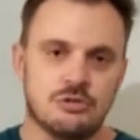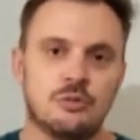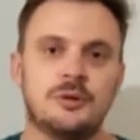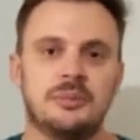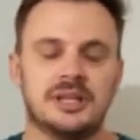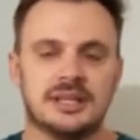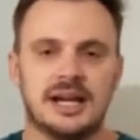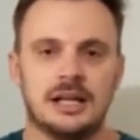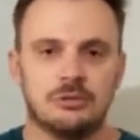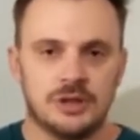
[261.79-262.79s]
eu
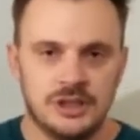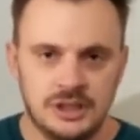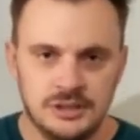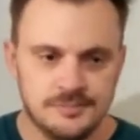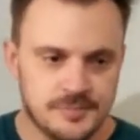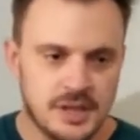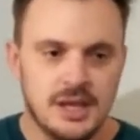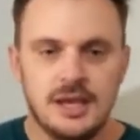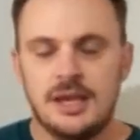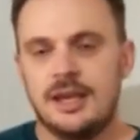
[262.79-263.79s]
cumprimentá-lo aí
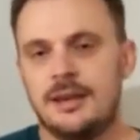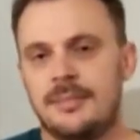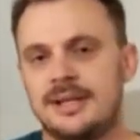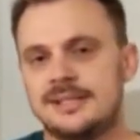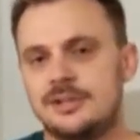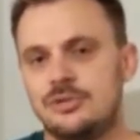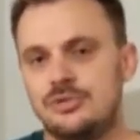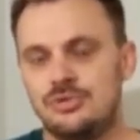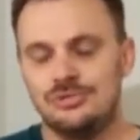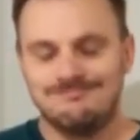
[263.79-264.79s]
é, mas
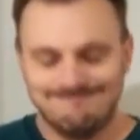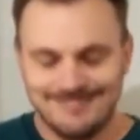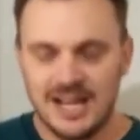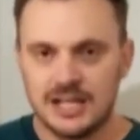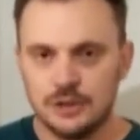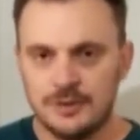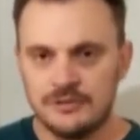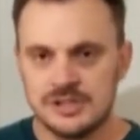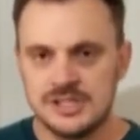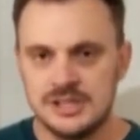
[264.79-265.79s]
eu garanto para
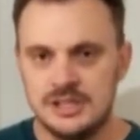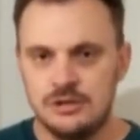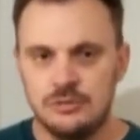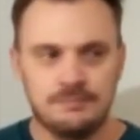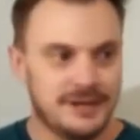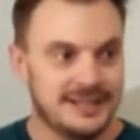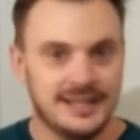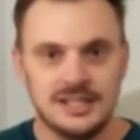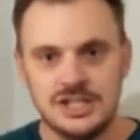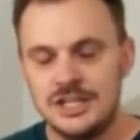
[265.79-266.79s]
você que eu
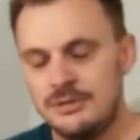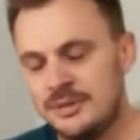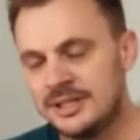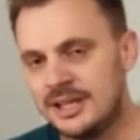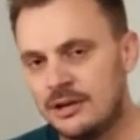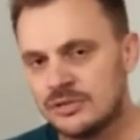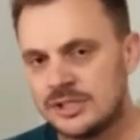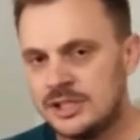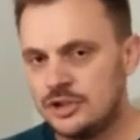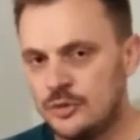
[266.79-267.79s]
pretendia me manter
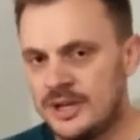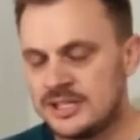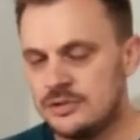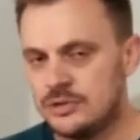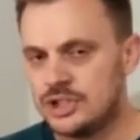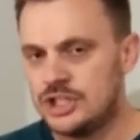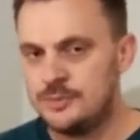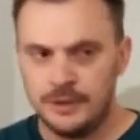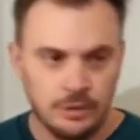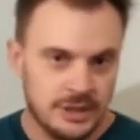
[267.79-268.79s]
ausente do Brasil Urgente,
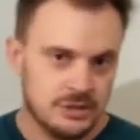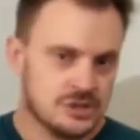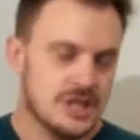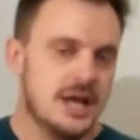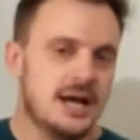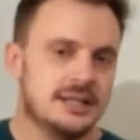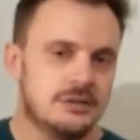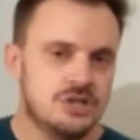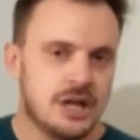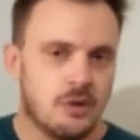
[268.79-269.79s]
pelo menos até
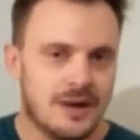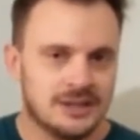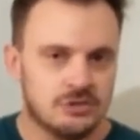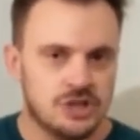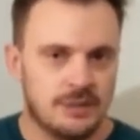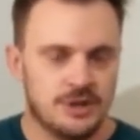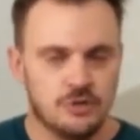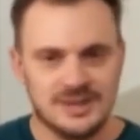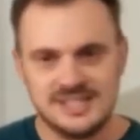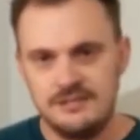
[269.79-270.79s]
o dia 4 de abril.
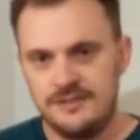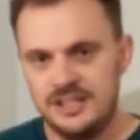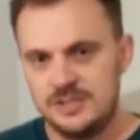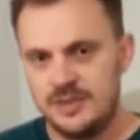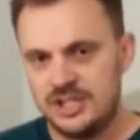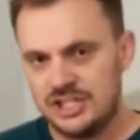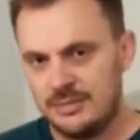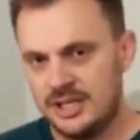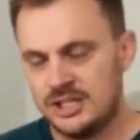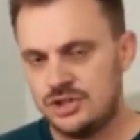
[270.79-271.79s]
Mas infelizmente, na
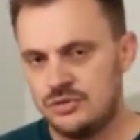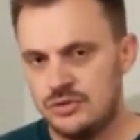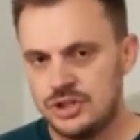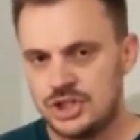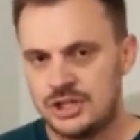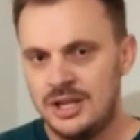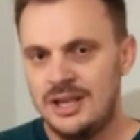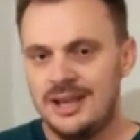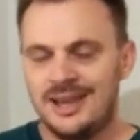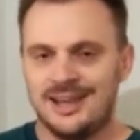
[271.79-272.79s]
manhã de hoje,
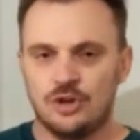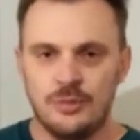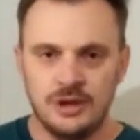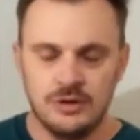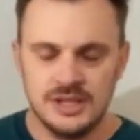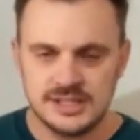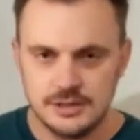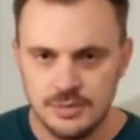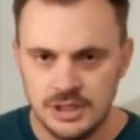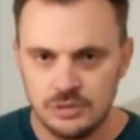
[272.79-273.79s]
é, tomei
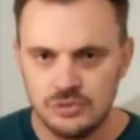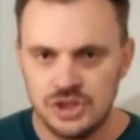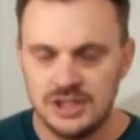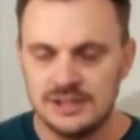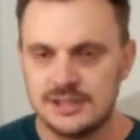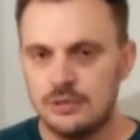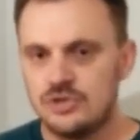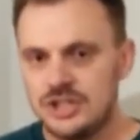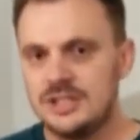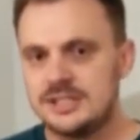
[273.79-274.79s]
conhecimento de que estão
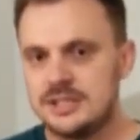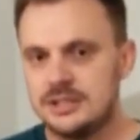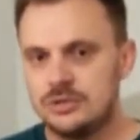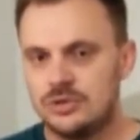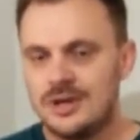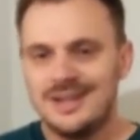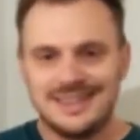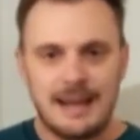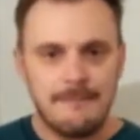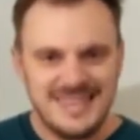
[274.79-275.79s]
utilizando
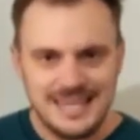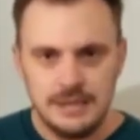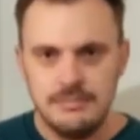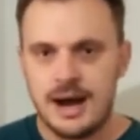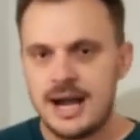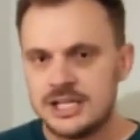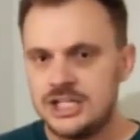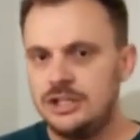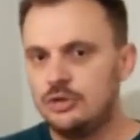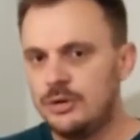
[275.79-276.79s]
da minha
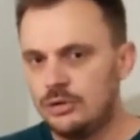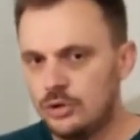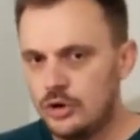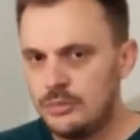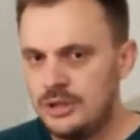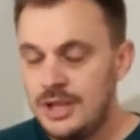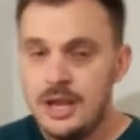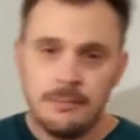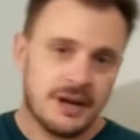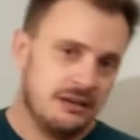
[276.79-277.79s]
imagem e do meu nome
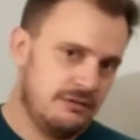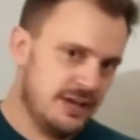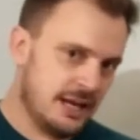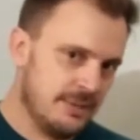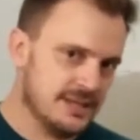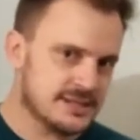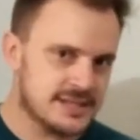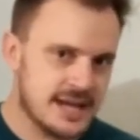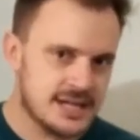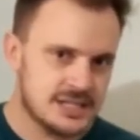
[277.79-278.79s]
para enviar
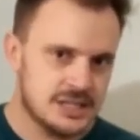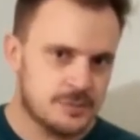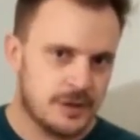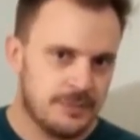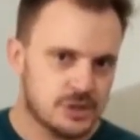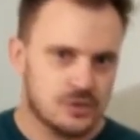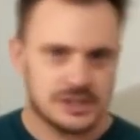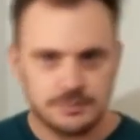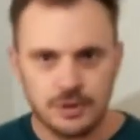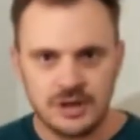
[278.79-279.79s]
mensagens para
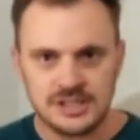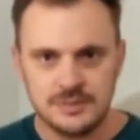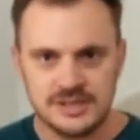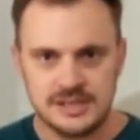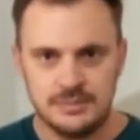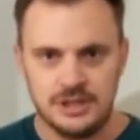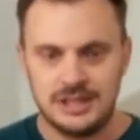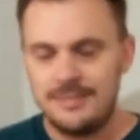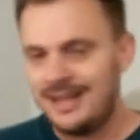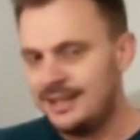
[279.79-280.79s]
pessoas próximas a mim,
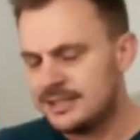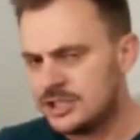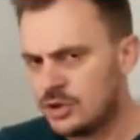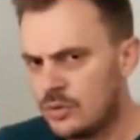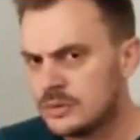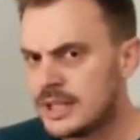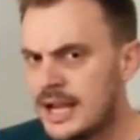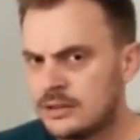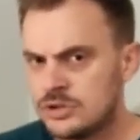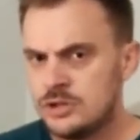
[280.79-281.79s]
da minha lista de
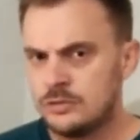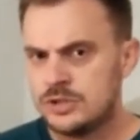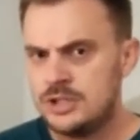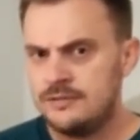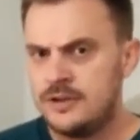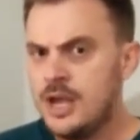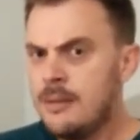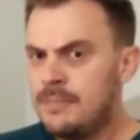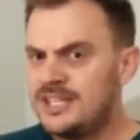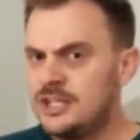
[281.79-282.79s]
contatos, inclusive,
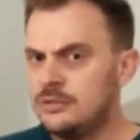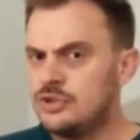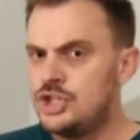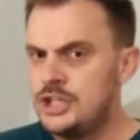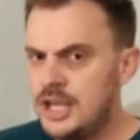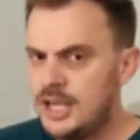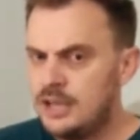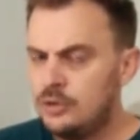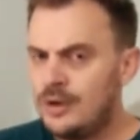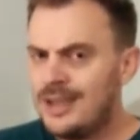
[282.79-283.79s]
pedindo
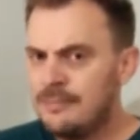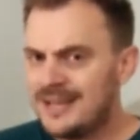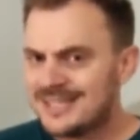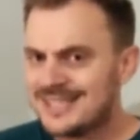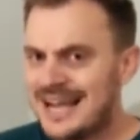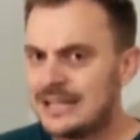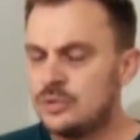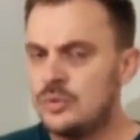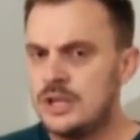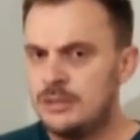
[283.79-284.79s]
dinheiro
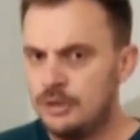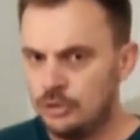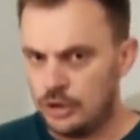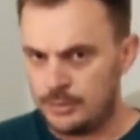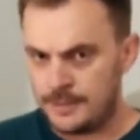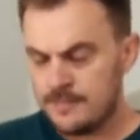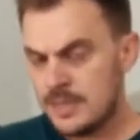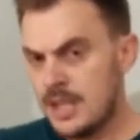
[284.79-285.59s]
emprestado em meu nome.